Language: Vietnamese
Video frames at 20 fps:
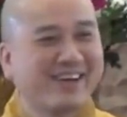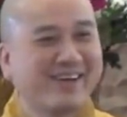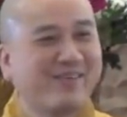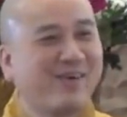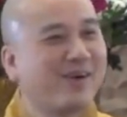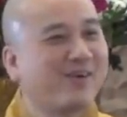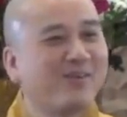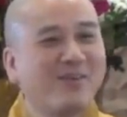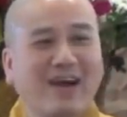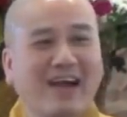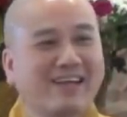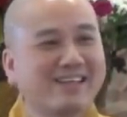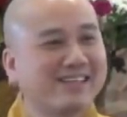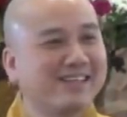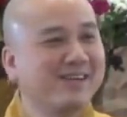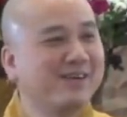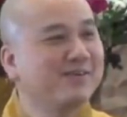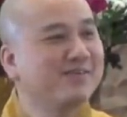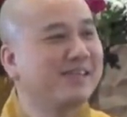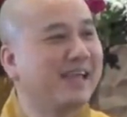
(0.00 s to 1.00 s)
cái quạt qua
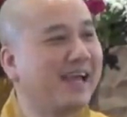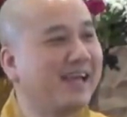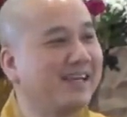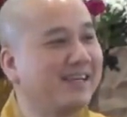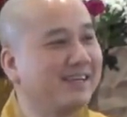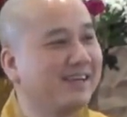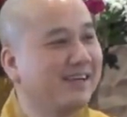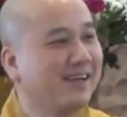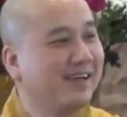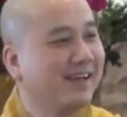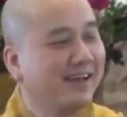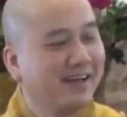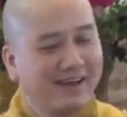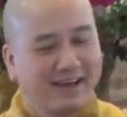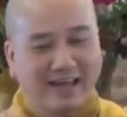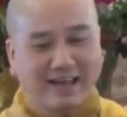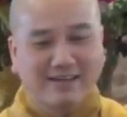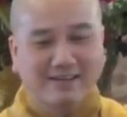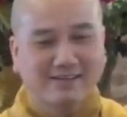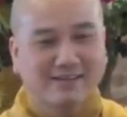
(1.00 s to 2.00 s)
sao nó không chạy
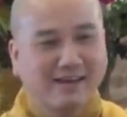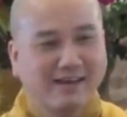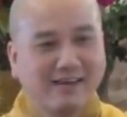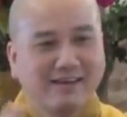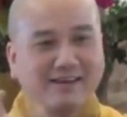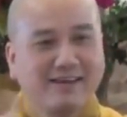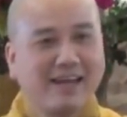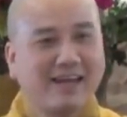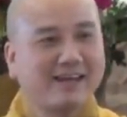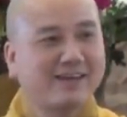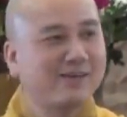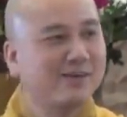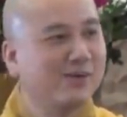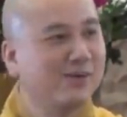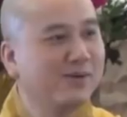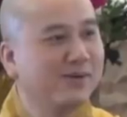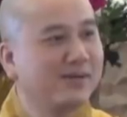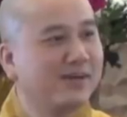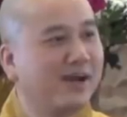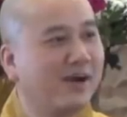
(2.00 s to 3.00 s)
lắc tới lắc
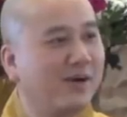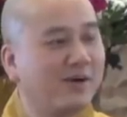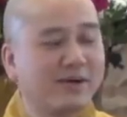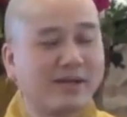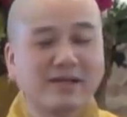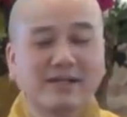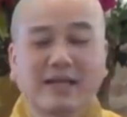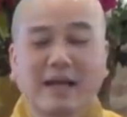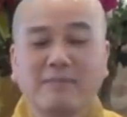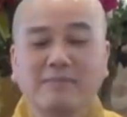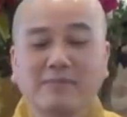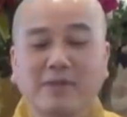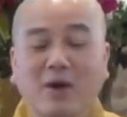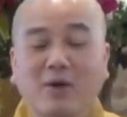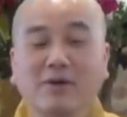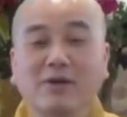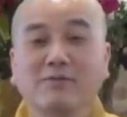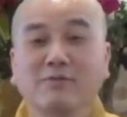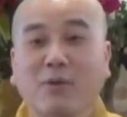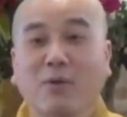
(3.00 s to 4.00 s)
lui hồi cái cầm
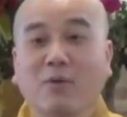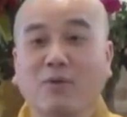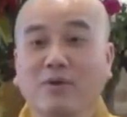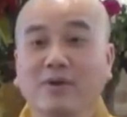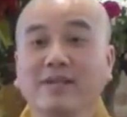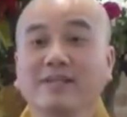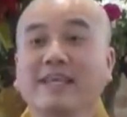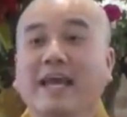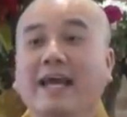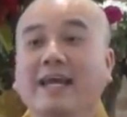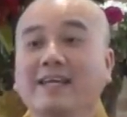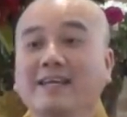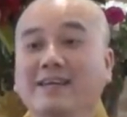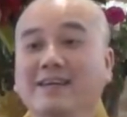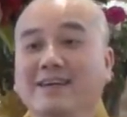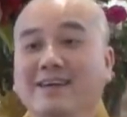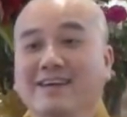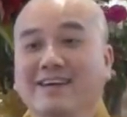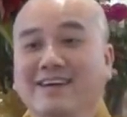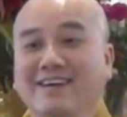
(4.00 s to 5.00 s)
thổi cái phù của nó chạy
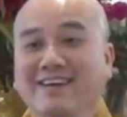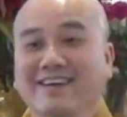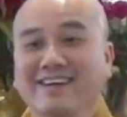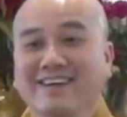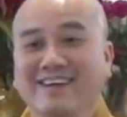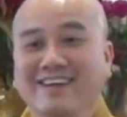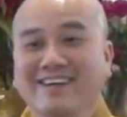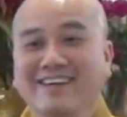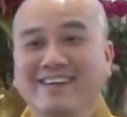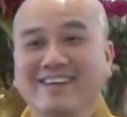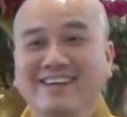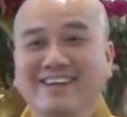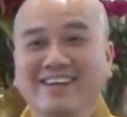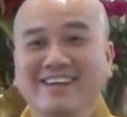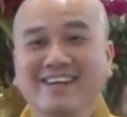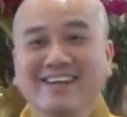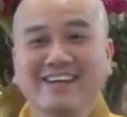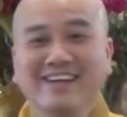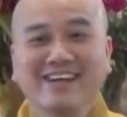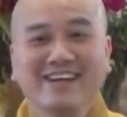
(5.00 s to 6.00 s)

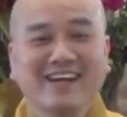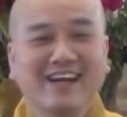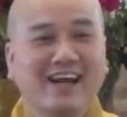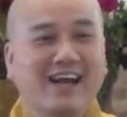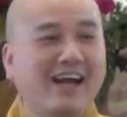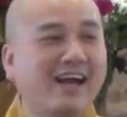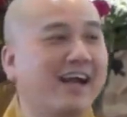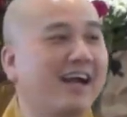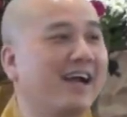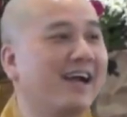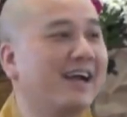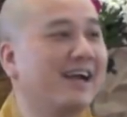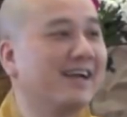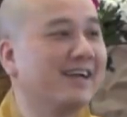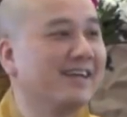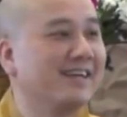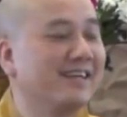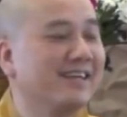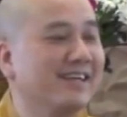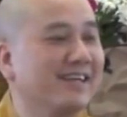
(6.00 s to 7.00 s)
à
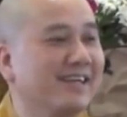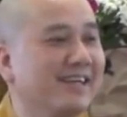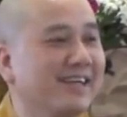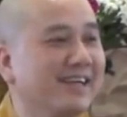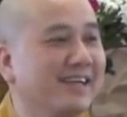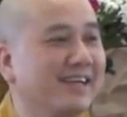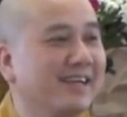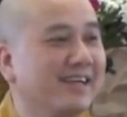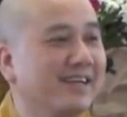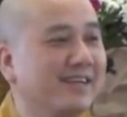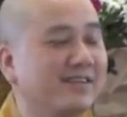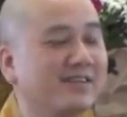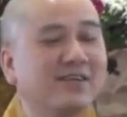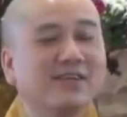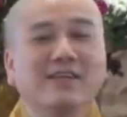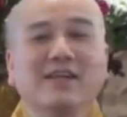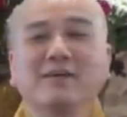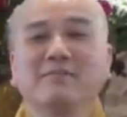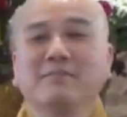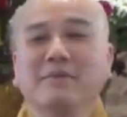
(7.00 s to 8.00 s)

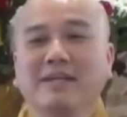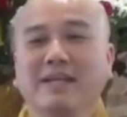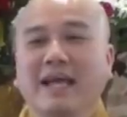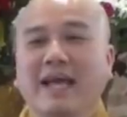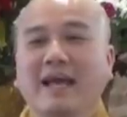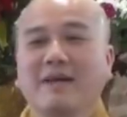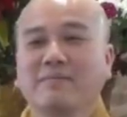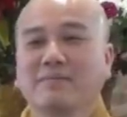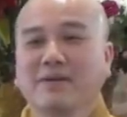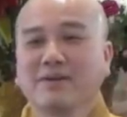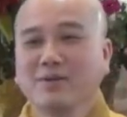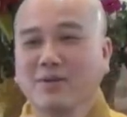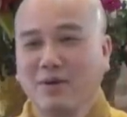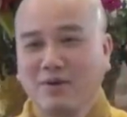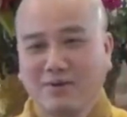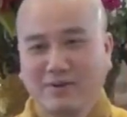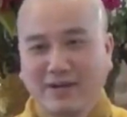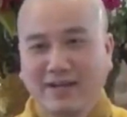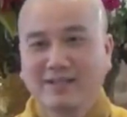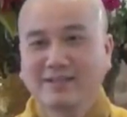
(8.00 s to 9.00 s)
cho nên mình tham cái
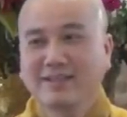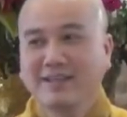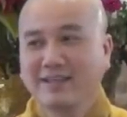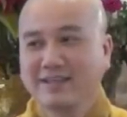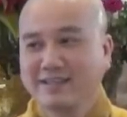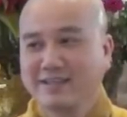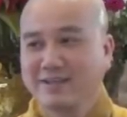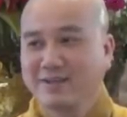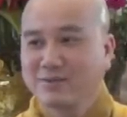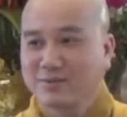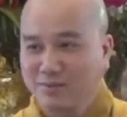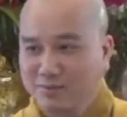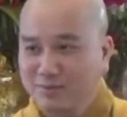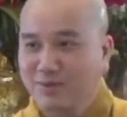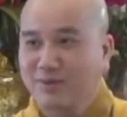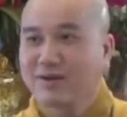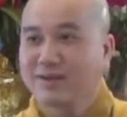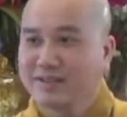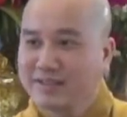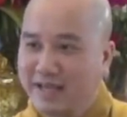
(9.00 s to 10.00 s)
đồ rẻ tiền thì nó cũng
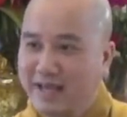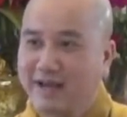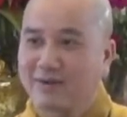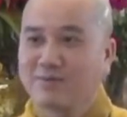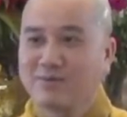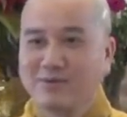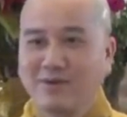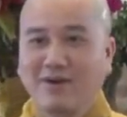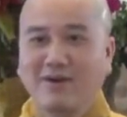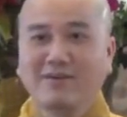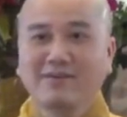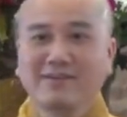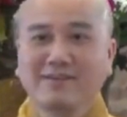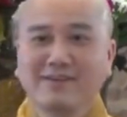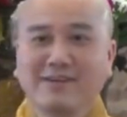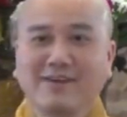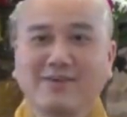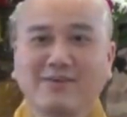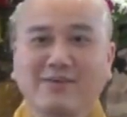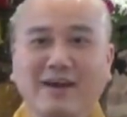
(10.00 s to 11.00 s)
có cái giá của nó
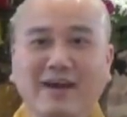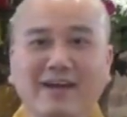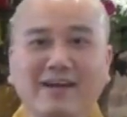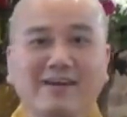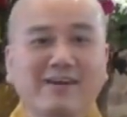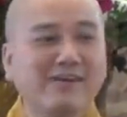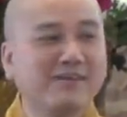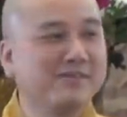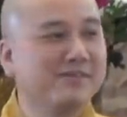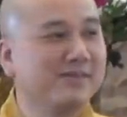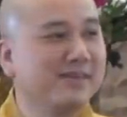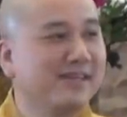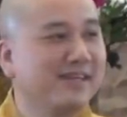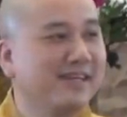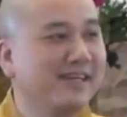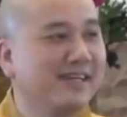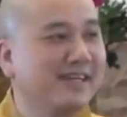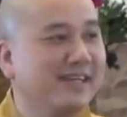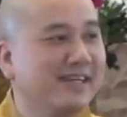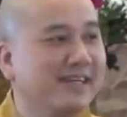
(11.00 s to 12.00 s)
chứ đâu phải không
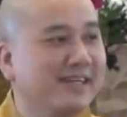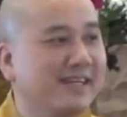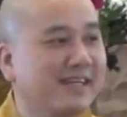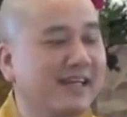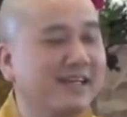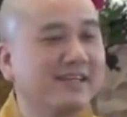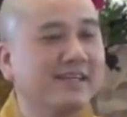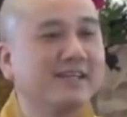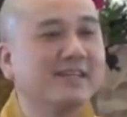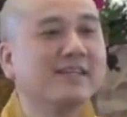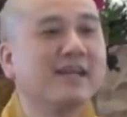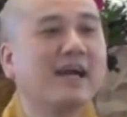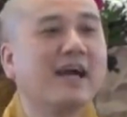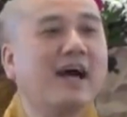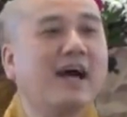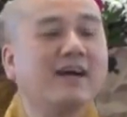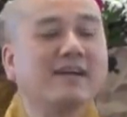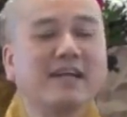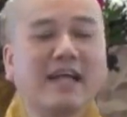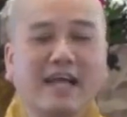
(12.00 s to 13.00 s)
thành nữ là
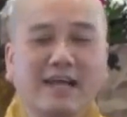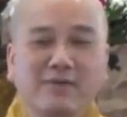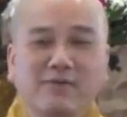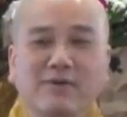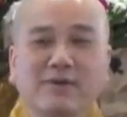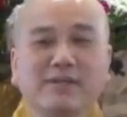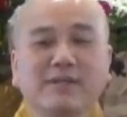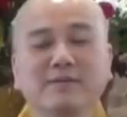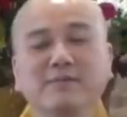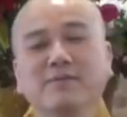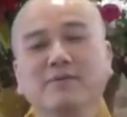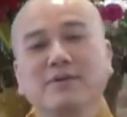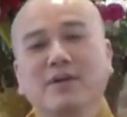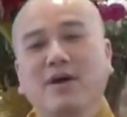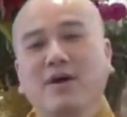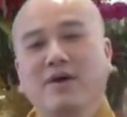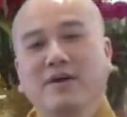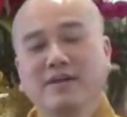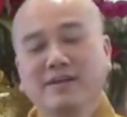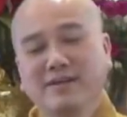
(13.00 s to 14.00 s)
ở đây và chị muốn
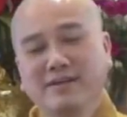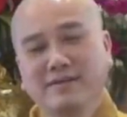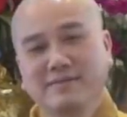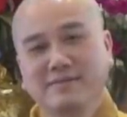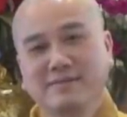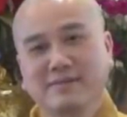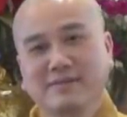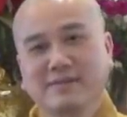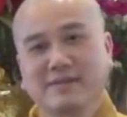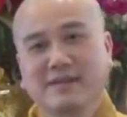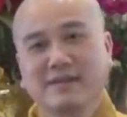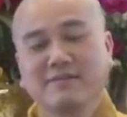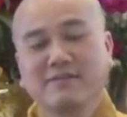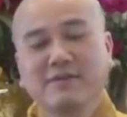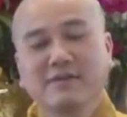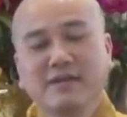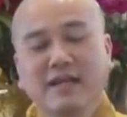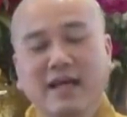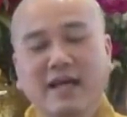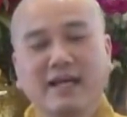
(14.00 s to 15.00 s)
nói á, cái
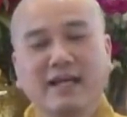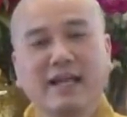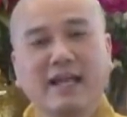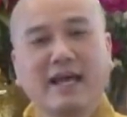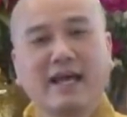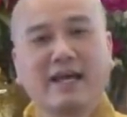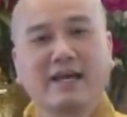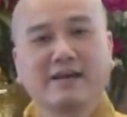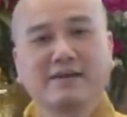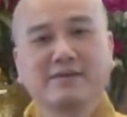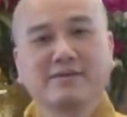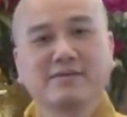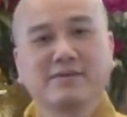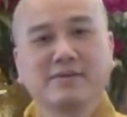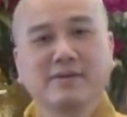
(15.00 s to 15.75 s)
vấn đề là